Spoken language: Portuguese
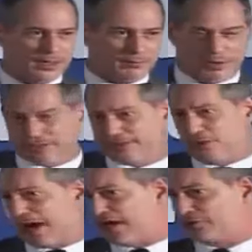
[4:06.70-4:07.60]
Pode ser
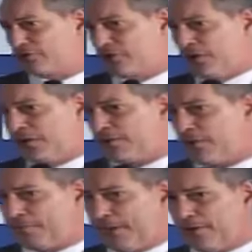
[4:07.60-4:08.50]
o caso crônico
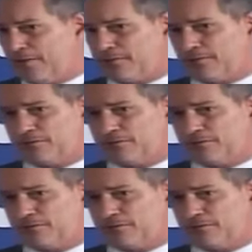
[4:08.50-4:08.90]
europeu,